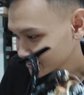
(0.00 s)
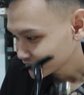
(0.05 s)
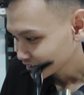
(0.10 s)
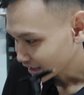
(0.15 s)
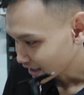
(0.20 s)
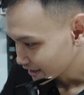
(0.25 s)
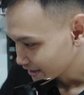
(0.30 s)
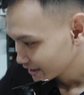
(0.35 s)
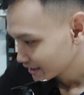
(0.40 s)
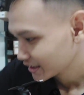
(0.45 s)

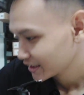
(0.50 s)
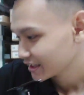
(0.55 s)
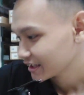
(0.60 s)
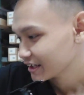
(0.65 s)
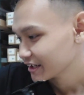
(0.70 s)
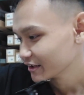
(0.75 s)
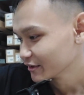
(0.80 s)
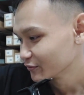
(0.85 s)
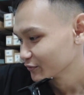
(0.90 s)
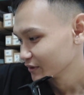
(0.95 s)
kayak
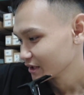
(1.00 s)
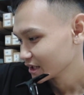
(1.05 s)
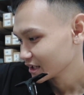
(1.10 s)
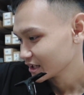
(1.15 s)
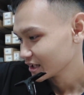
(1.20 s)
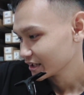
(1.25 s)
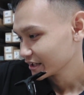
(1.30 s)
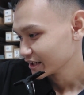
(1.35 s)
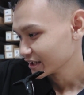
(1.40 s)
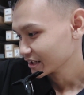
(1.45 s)

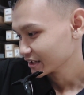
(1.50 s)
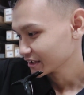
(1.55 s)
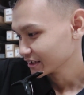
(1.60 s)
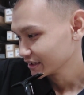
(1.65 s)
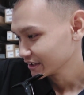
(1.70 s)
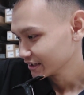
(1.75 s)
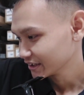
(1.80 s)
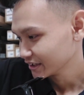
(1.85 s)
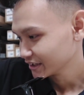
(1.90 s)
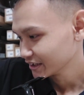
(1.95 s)
Daiwa yang
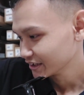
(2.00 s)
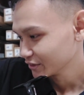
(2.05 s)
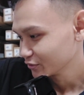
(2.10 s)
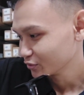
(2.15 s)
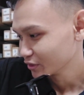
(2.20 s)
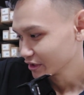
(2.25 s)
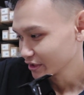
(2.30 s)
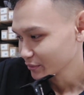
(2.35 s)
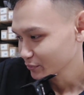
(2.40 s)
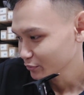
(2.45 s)
di
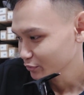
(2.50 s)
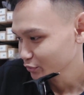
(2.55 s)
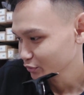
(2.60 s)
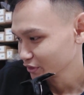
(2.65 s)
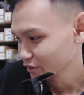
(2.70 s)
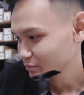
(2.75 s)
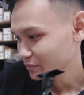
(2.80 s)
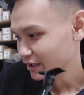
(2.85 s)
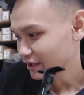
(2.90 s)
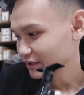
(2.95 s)

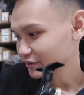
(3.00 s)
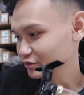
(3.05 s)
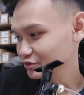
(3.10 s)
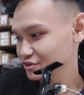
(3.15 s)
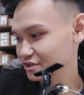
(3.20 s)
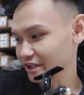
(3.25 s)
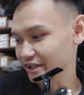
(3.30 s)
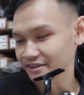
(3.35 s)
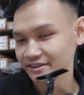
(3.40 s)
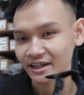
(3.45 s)

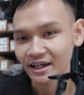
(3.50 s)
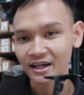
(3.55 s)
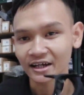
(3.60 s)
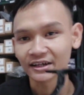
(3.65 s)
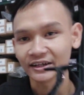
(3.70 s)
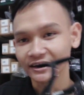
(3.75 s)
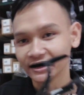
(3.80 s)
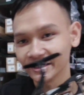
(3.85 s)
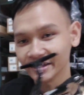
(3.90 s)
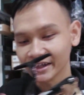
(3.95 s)
2500 EXA
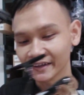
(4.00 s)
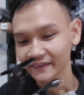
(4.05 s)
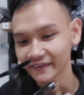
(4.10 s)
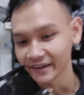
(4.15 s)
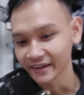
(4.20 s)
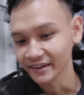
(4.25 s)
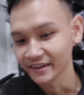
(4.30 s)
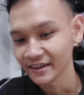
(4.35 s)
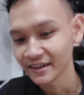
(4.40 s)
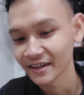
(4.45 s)
di GT
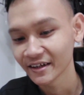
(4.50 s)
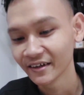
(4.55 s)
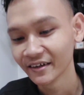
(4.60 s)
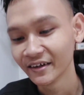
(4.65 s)
ini